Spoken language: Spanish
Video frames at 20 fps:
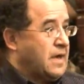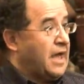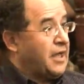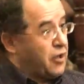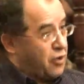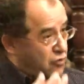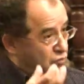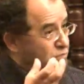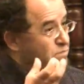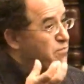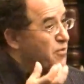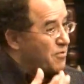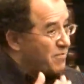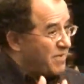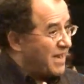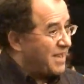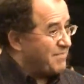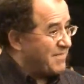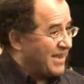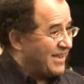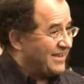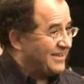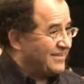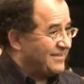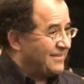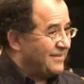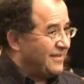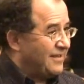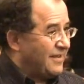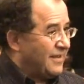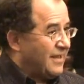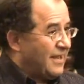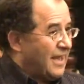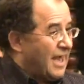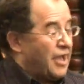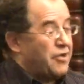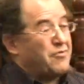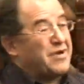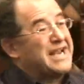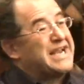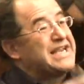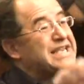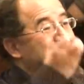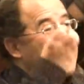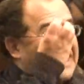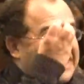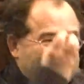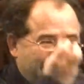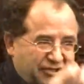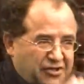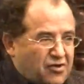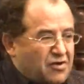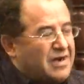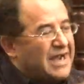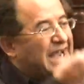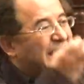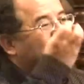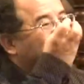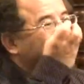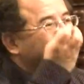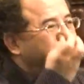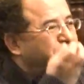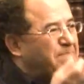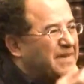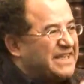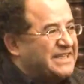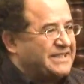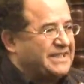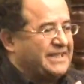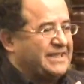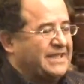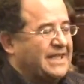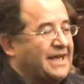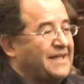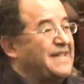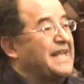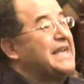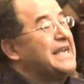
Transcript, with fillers: Ahí hay un problema. Hay una intención explícita